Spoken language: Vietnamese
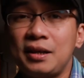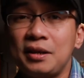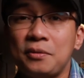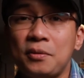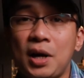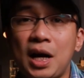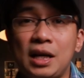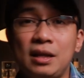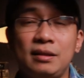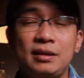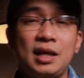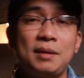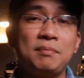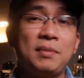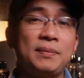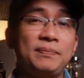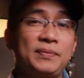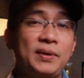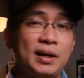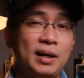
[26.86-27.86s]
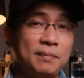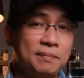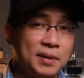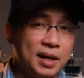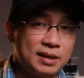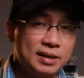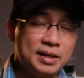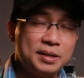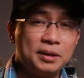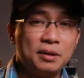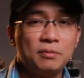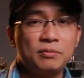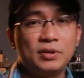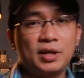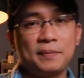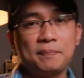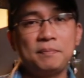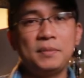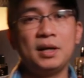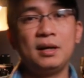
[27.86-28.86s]
nước hoa được ra mắt vào năm
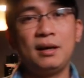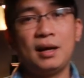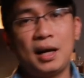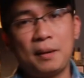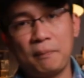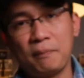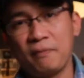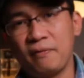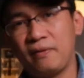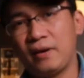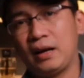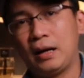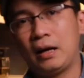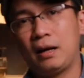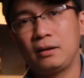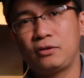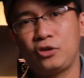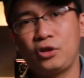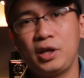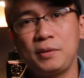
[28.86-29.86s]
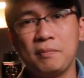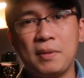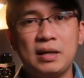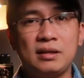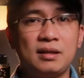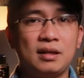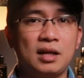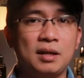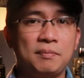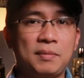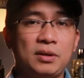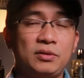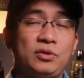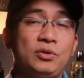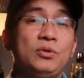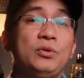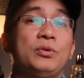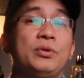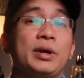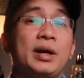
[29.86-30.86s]
2015 Và cho đến bây giờ mặc
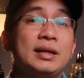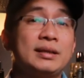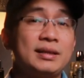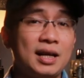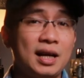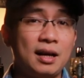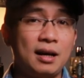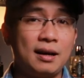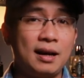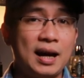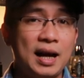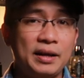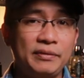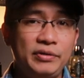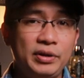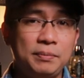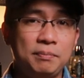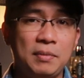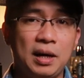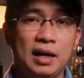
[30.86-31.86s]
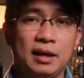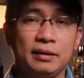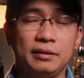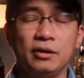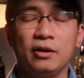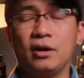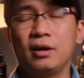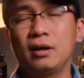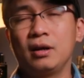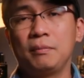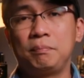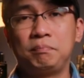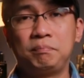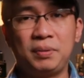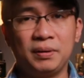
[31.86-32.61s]
dù nó đã ra hai phiên bản đó là